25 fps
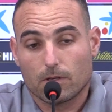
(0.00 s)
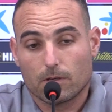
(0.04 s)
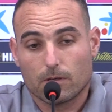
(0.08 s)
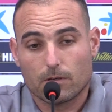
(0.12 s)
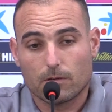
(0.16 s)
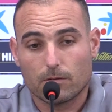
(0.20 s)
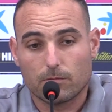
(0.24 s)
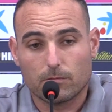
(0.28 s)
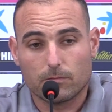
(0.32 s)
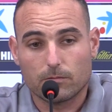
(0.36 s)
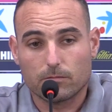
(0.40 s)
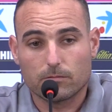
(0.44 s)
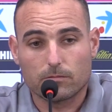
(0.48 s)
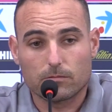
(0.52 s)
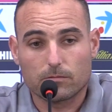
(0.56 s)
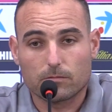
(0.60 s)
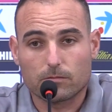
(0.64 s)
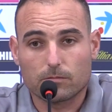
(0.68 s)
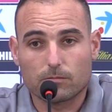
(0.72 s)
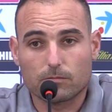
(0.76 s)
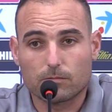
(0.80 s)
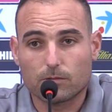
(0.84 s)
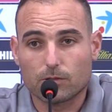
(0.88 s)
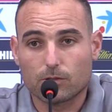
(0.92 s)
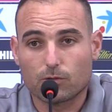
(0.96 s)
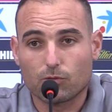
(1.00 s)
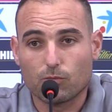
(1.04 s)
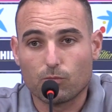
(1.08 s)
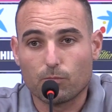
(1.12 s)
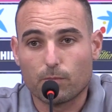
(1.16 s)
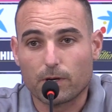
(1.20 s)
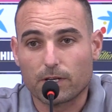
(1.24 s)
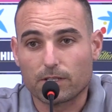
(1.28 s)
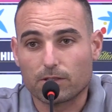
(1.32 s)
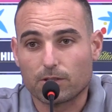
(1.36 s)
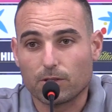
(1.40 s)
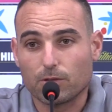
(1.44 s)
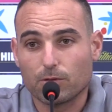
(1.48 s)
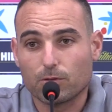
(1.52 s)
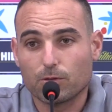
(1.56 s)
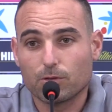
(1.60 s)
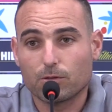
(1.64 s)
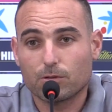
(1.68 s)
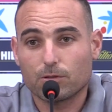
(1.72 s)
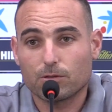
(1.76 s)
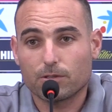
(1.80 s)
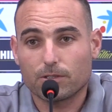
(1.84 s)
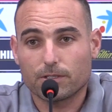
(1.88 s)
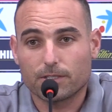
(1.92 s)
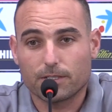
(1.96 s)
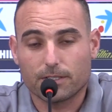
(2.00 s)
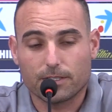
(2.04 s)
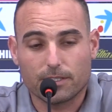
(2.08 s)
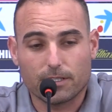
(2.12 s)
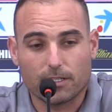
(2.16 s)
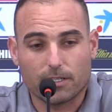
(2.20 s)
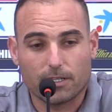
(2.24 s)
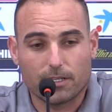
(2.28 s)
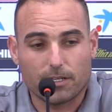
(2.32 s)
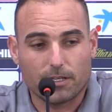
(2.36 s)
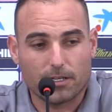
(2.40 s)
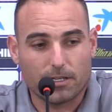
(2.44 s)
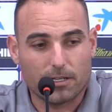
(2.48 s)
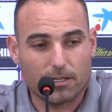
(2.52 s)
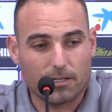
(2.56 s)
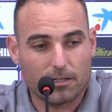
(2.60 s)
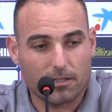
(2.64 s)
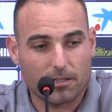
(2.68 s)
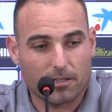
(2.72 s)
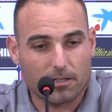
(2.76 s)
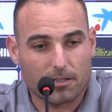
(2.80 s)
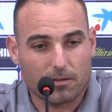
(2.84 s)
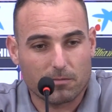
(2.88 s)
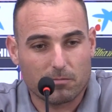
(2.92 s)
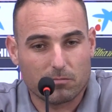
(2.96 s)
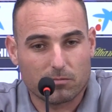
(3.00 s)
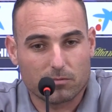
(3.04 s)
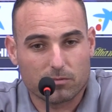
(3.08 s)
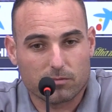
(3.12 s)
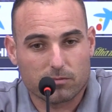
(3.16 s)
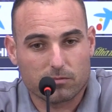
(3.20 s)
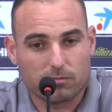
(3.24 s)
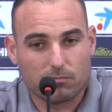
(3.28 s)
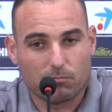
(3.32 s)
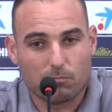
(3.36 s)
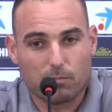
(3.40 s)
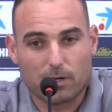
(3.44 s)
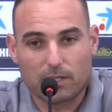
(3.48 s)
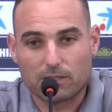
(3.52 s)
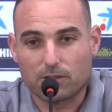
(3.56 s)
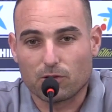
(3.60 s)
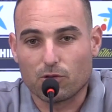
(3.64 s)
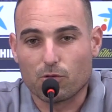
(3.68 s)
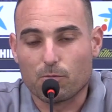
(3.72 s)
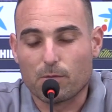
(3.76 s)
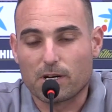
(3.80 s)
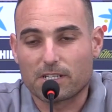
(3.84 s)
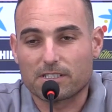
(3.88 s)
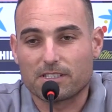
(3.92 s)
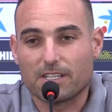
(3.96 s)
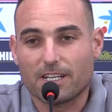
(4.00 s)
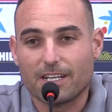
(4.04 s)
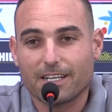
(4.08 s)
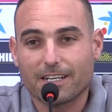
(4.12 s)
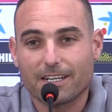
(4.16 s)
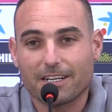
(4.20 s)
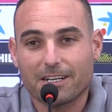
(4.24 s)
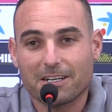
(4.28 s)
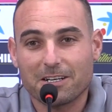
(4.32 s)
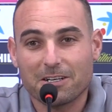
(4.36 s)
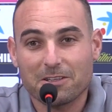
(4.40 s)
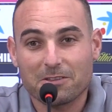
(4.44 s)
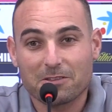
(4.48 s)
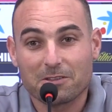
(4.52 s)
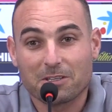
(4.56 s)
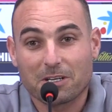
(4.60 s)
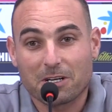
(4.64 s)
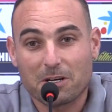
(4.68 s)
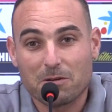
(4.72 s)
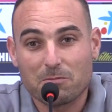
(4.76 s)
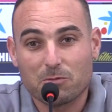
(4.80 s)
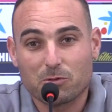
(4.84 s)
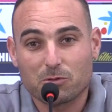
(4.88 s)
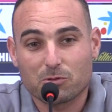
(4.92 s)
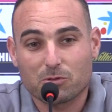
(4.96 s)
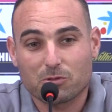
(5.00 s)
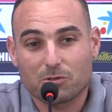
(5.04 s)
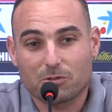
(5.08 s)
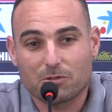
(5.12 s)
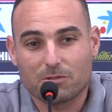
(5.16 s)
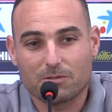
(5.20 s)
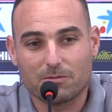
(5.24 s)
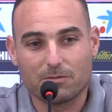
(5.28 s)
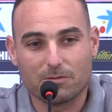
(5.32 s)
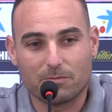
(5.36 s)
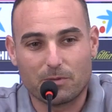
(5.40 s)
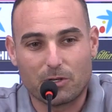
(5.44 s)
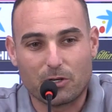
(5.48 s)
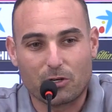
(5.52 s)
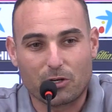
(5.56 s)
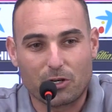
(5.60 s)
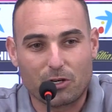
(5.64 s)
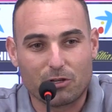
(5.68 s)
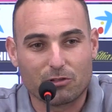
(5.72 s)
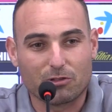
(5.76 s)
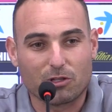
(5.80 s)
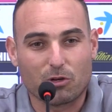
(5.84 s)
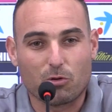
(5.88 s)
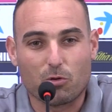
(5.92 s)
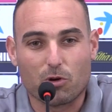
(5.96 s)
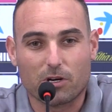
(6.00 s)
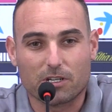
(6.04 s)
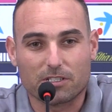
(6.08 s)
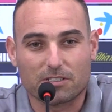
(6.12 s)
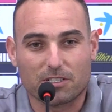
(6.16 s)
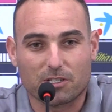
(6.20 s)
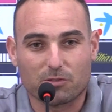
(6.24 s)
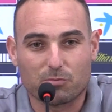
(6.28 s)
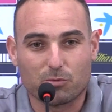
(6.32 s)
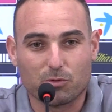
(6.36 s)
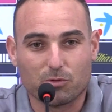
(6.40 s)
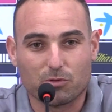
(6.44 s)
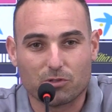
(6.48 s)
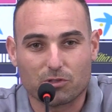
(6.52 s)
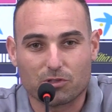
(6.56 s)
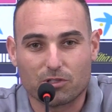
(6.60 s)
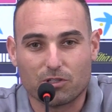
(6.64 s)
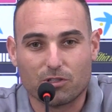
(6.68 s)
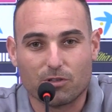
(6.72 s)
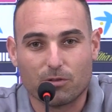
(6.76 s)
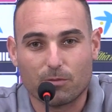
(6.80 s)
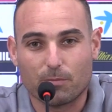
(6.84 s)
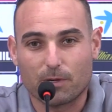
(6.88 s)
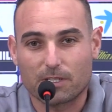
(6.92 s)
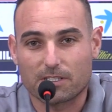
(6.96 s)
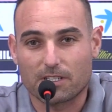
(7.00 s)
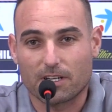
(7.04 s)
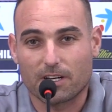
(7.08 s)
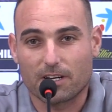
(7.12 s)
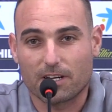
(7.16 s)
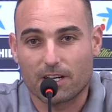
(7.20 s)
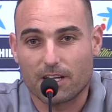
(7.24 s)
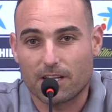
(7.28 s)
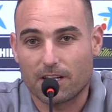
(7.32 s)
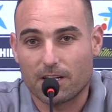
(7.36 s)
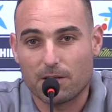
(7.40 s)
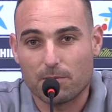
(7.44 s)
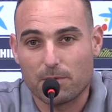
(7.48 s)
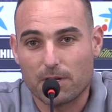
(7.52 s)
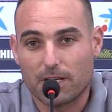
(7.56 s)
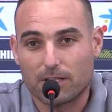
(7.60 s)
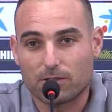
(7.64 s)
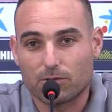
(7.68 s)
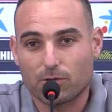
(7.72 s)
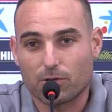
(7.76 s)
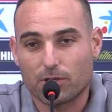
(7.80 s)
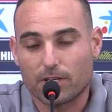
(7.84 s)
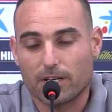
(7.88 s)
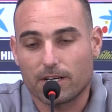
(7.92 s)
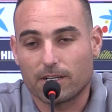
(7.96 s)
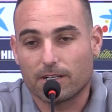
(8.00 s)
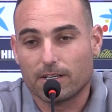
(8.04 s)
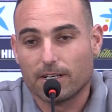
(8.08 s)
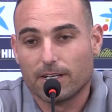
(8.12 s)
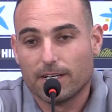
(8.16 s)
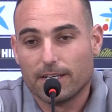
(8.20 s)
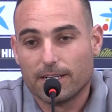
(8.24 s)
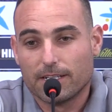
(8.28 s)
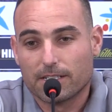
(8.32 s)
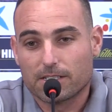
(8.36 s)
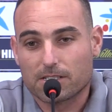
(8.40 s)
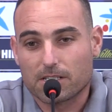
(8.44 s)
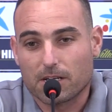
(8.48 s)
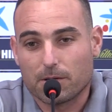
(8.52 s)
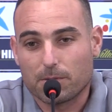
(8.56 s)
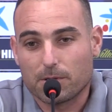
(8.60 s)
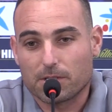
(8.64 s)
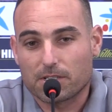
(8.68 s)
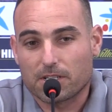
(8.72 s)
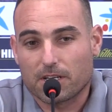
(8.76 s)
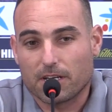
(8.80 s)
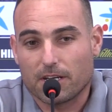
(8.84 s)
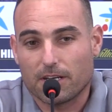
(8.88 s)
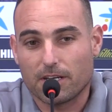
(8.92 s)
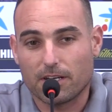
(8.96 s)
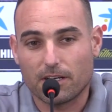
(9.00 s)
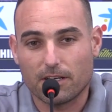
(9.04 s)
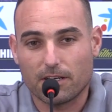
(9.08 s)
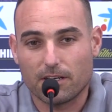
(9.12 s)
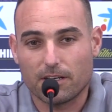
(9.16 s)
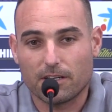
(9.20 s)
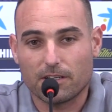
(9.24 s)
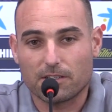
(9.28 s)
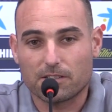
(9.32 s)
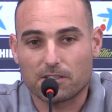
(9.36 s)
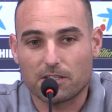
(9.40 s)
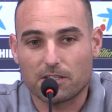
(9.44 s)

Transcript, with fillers: de partido único. Gracias. Es un partido, eh, un partido más de liga, digamos, pero que no te juegas tres puntos, sino pasar la eliminatoria. Sabes que